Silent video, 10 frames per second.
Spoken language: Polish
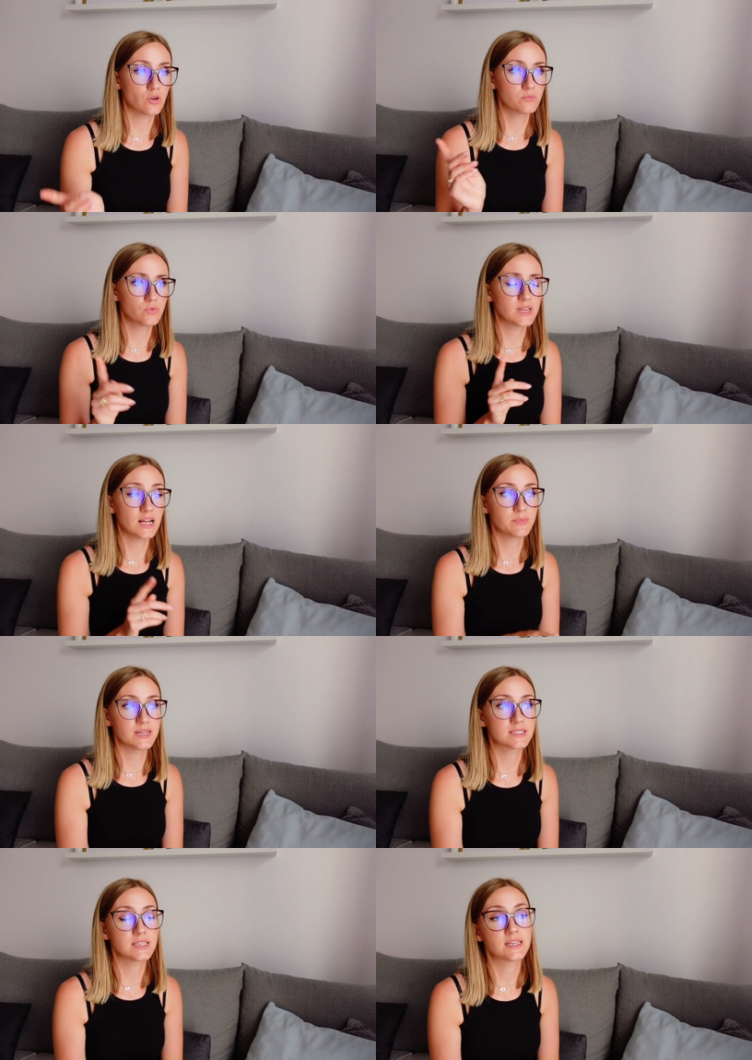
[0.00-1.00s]
On był na
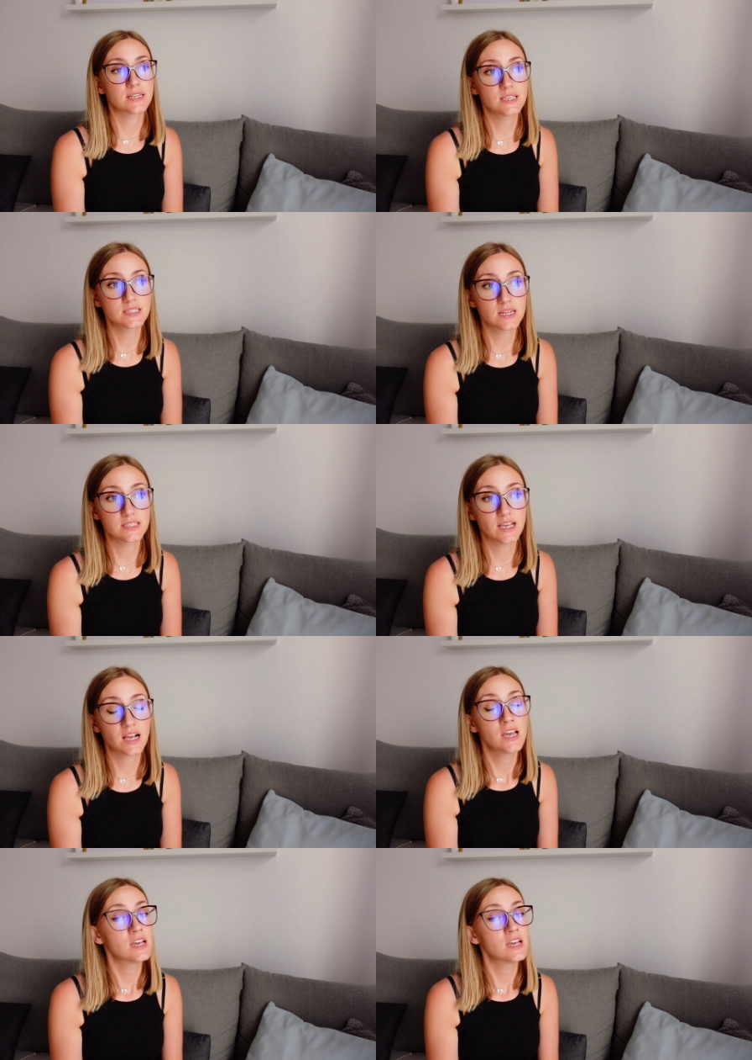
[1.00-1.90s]
albańskich rejestracjach.